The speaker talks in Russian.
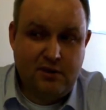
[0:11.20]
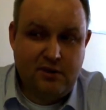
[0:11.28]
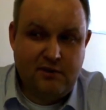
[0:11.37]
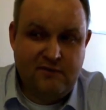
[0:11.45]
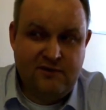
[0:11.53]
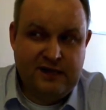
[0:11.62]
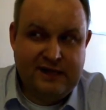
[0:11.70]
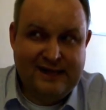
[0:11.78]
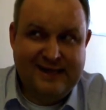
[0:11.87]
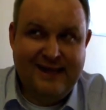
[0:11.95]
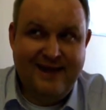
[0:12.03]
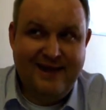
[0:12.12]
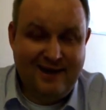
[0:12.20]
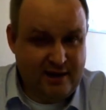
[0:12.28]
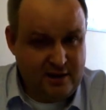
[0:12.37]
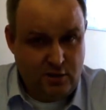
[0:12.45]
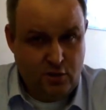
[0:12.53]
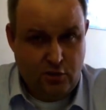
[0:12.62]
в идеи
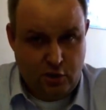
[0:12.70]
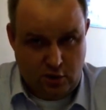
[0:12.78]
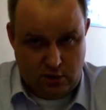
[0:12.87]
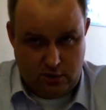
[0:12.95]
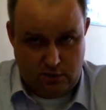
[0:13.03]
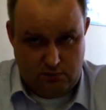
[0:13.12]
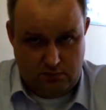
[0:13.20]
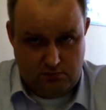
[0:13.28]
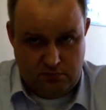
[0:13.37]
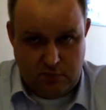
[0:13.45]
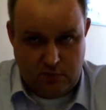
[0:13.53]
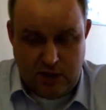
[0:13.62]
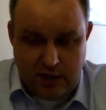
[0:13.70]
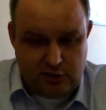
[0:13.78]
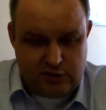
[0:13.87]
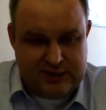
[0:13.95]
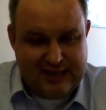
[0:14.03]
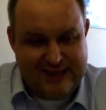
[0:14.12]
одиночек. То
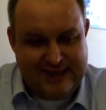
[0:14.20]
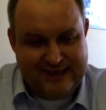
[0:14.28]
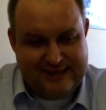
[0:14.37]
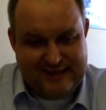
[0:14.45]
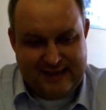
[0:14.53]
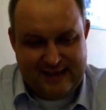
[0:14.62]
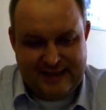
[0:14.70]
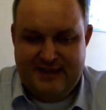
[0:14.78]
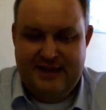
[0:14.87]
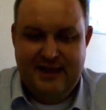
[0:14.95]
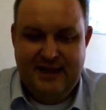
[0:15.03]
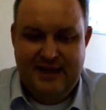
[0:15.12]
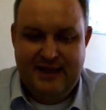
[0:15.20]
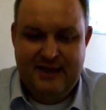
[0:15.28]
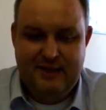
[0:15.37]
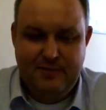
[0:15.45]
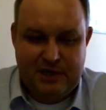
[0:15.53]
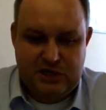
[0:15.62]
есть, если идея не
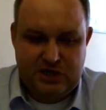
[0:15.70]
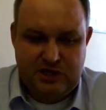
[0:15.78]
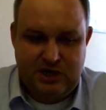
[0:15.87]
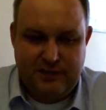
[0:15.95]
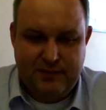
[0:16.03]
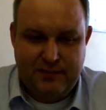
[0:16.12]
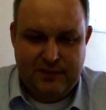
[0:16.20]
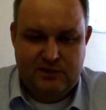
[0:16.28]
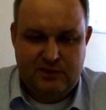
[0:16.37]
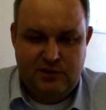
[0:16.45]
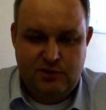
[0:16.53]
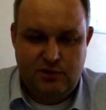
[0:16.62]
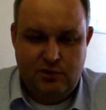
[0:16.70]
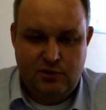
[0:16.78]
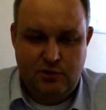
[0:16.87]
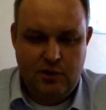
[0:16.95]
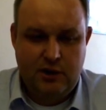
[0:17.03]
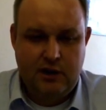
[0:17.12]
прошла
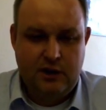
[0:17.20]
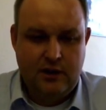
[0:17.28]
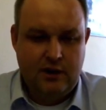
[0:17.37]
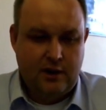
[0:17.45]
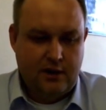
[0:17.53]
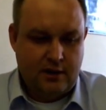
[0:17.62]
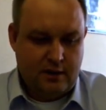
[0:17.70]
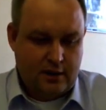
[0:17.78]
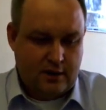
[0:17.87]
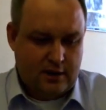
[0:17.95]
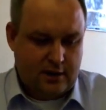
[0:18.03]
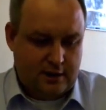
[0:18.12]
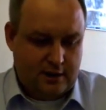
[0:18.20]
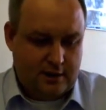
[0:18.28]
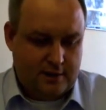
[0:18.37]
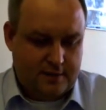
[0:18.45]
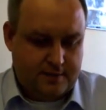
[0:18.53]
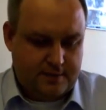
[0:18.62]
процедуру э,
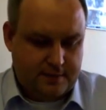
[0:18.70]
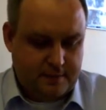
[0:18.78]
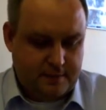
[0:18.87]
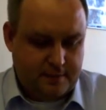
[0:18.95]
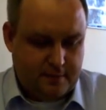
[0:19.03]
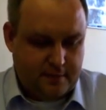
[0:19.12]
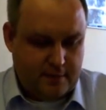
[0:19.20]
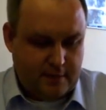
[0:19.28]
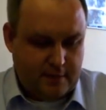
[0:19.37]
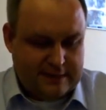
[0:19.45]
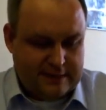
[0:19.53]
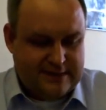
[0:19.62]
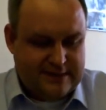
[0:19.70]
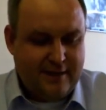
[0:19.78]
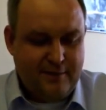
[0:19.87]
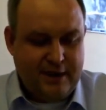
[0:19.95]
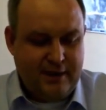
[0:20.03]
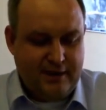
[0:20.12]

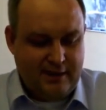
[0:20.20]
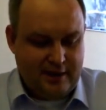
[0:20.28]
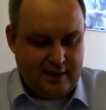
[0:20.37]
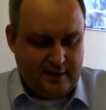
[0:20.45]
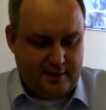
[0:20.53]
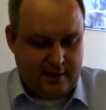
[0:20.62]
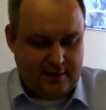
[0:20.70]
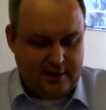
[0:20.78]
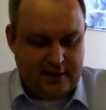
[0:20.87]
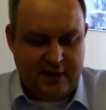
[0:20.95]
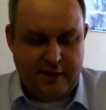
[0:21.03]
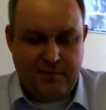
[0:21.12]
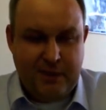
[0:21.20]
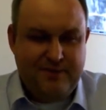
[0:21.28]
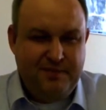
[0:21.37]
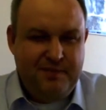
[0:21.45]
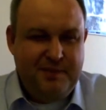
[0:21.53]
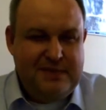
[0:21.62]
ознакомления этой идеи,
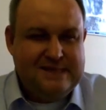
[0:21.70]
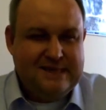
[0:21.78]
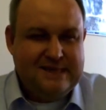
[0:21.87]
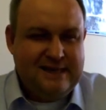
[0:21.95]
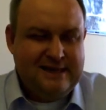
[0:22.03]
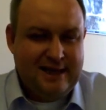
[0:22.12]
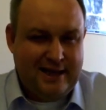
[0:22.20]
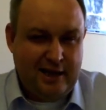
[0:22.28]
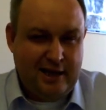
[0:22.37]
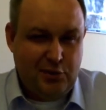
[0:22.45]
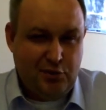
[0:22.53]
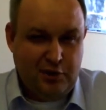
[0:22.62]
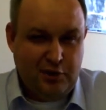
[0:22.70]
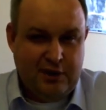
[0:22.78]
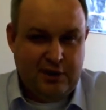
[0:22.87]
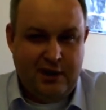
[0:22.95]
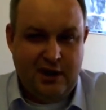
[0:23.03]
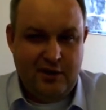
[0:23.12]
подпиской на эту
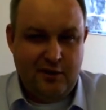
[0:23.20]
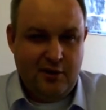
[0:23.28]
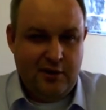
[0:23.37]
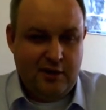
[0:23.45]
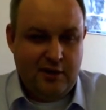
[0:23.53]
идею